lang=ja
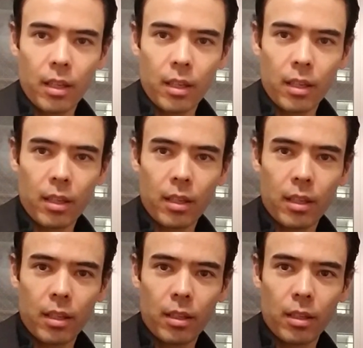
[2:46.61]

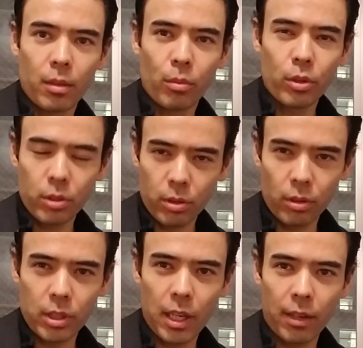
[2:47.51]
えー、もしその
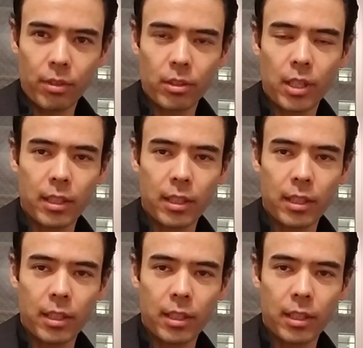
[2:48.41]
政府の借